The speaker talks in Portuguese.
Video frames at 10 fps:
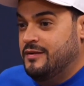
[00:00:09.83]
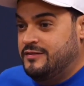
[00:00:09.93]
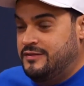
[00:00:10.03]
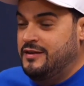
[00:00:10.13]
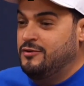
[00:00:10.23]

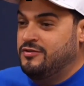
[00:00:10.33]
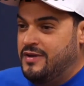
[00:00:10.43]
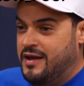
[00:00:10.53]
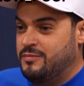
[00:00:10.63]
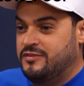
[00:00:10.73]
Se não
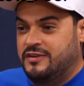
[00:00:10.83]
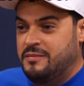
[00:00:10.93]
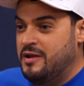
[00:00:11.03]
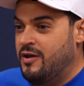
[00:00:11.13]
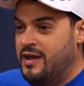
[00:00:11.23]
tiver
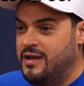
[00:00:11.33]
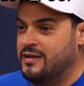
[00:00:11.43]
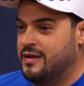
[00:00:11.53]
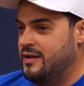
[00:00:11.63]
cabeceira, melhor ainda,